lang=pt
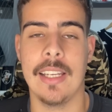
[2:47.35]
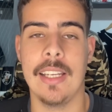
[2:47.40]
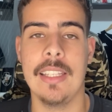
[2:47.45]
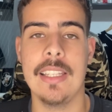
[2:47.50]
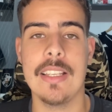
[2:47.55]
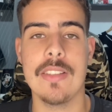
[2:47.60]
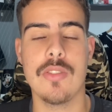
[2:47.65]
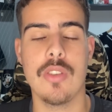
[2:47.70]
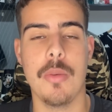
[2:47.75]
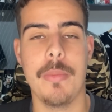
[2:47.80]

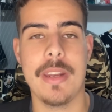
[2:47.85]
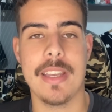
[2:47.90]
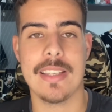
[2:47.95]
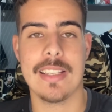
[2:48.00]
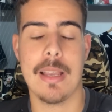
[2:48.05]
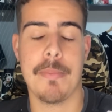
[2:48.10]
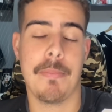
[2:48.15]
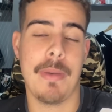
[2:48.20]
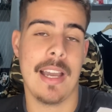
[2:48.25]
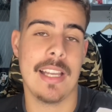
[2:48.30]
ainda sobre
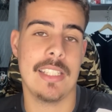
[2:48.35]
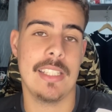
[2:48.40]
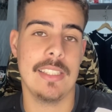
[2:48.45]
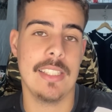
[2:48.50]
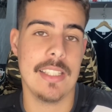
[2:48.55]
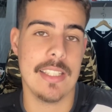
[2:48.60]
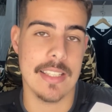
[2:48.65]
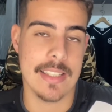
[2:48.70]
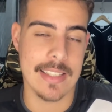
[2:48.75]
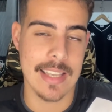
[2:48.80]
essa
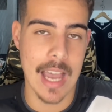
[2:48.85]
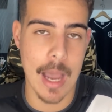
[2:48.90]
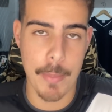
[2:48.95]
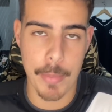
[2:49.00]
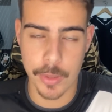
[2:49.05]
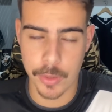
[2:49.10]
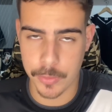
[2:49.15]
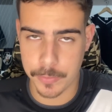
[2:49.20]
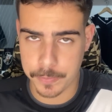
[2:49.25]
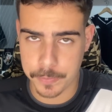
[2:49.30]
partida de
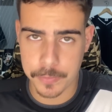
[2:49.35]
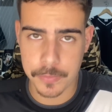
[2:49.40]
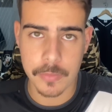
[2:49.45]
sábado,